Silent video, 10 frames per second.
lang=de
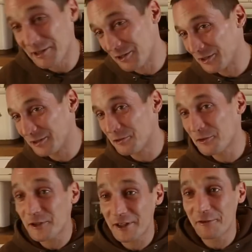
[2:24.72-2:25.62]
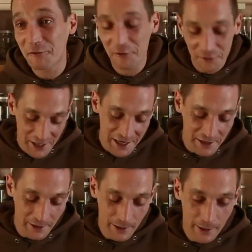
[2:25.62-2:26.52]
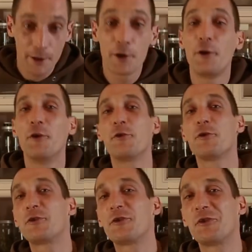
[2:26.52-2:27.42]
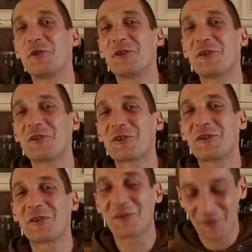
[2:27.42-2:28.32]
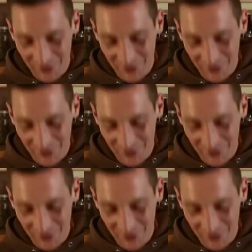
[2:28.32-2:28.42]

also guckt sich den Fuffi an und guckt, guckt so zu